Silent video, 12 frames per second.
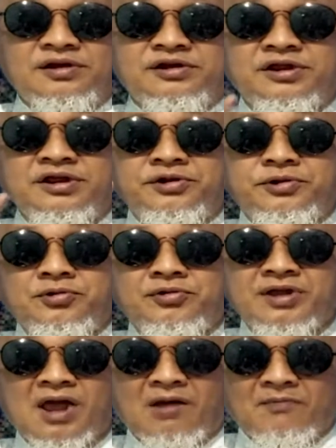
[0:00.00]
di
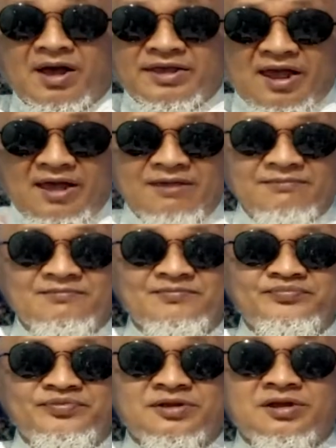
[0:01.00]
dunia maya,
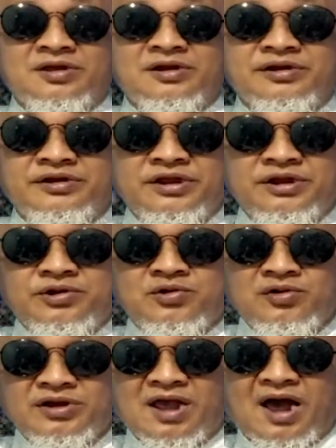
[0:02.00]
di
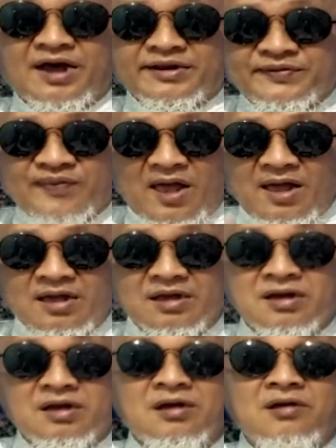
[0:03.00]
dunia rita
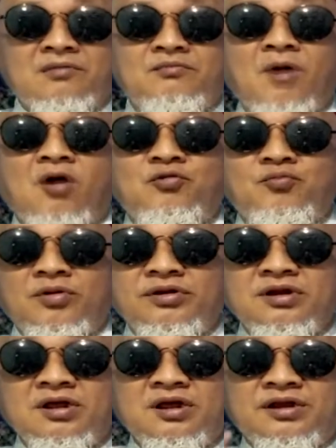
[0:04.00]
maupun
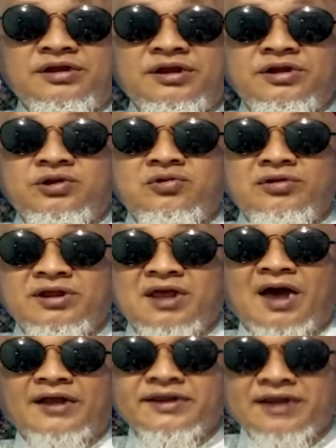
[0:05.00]
di
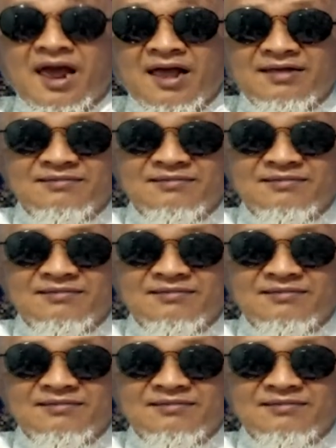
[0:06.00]
dunia rina.